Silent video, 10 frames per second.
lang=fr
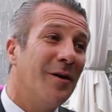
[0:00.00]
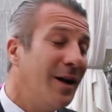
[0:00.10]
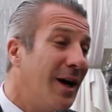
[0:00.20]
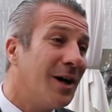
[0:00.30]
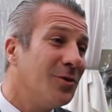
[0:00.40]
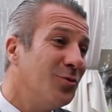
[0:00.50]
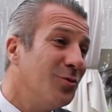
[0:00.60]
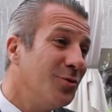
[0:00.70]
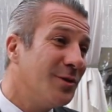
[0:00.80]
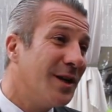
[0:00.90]
l'art du
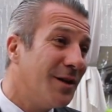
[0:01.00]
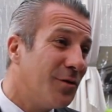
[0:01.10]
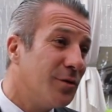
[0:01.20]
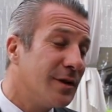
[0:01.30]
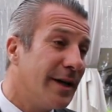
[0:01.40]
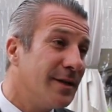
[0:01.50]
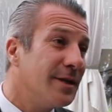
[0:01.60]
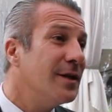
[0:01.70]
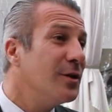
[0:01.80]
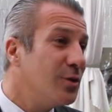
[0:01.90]
luxe à la française
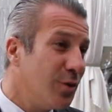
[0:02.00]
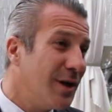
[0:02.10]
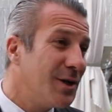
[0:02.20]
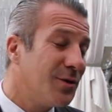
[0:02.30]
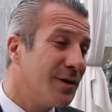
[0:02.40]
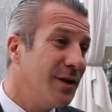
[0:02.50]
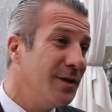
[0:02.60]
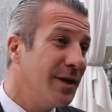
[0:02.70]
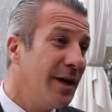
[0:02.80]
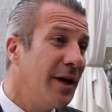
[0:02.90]
sur les
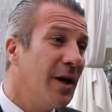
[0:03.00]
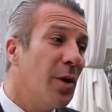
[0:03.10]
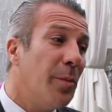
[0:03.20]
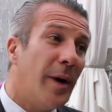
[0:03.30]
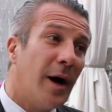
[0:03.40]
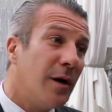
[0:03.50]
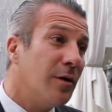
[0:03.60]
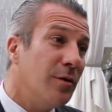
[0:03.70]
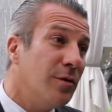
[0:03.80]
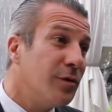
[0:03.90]
Champs-Élysées par
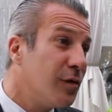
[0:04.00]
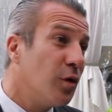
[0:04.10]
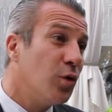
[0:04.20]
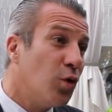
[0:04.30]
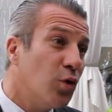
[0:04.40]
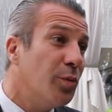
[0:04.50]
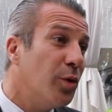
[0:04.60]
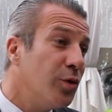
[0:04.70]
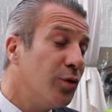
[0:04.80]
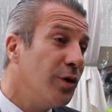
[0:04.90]
le seul groupe
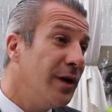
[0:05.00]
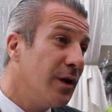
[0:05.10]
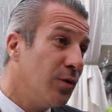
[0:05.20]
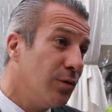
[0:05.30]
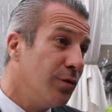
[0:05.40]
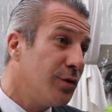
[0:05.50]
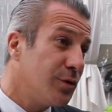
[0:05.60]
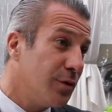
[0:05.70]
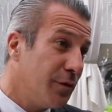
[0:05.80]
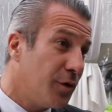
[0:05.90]
hôtelier de
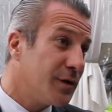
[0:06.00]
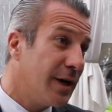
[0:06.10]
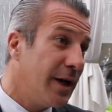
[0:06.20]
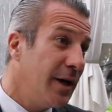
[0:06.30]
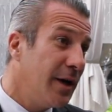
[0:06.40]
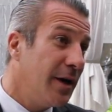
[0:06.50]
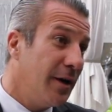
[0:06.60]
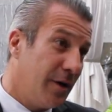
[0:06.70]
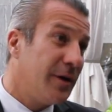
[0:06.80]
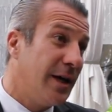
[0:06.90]
luxe français
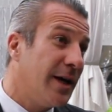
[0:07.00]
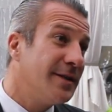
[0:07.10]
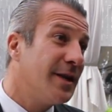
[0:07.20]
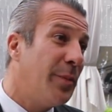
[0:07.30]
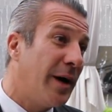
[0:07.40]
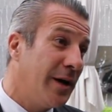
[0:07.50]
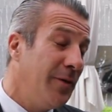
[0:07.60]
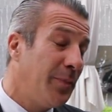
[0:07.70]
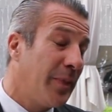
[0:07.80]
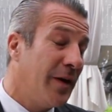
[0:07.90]
euh, qui reste à Paris.
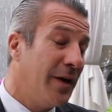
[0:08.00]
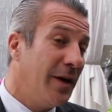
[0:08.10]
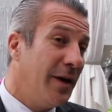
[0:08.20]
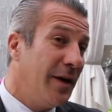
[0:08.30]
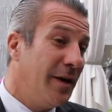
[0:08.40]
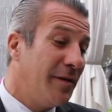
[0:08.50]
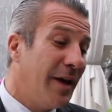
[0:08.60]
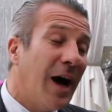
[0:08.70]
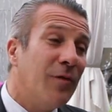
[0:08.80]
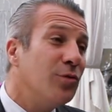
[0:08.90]

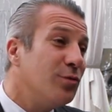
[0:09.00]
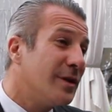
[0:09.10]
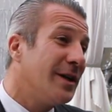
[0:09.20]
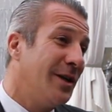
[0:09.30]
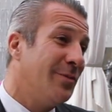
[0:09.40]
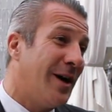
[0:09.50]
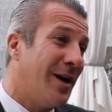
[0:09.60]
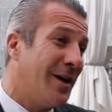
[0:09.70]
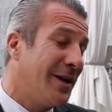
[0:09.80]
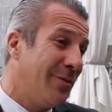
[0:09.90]
C'est avant tout ça qui
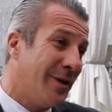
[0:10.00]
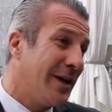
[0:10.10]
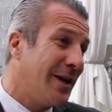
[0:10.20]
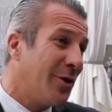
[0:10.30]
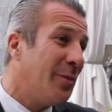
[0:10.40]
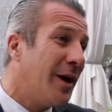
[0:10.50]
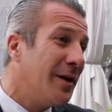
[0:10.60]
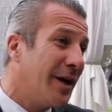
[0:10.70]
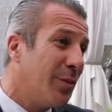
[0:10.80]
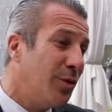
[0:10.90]
m'a quelque part
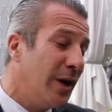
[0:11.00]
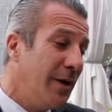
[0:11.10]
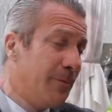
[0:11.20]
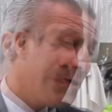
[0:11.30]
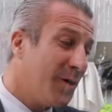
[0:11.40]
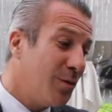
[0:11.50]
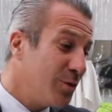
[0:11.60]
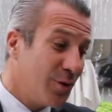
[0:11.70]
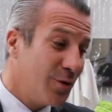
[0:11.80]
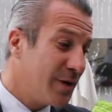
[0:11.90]
interpellé. Quand
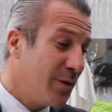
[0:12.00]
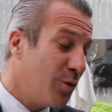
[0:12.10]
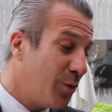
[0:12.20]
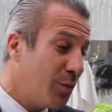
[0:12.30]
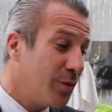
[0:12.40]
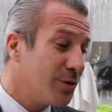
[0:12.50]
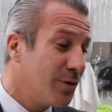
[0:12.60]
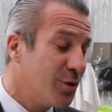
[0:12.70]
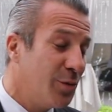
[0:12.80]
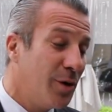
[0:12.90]
M. Dessaille me
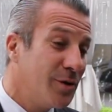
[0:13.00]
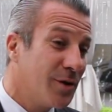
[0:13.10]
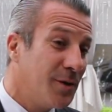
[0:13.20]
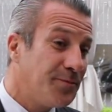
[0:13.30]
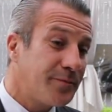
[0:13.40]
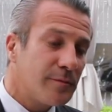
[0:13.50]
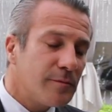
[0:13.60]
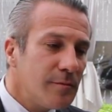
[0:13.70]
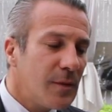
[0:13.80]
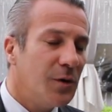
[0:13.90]
propose ce poste,
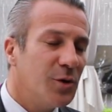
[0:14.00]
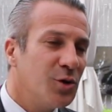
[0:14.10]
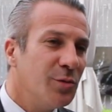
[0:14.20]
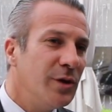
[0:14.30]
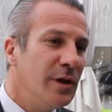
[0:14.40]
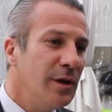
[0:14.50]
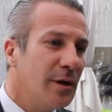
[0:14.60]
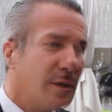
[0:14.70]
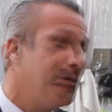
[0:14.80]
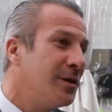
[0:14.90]
je me dis,
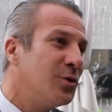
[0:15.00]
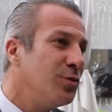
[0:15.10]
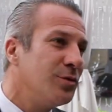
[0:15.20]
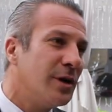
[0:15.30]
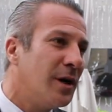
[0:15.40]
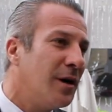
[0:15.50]
c'est juste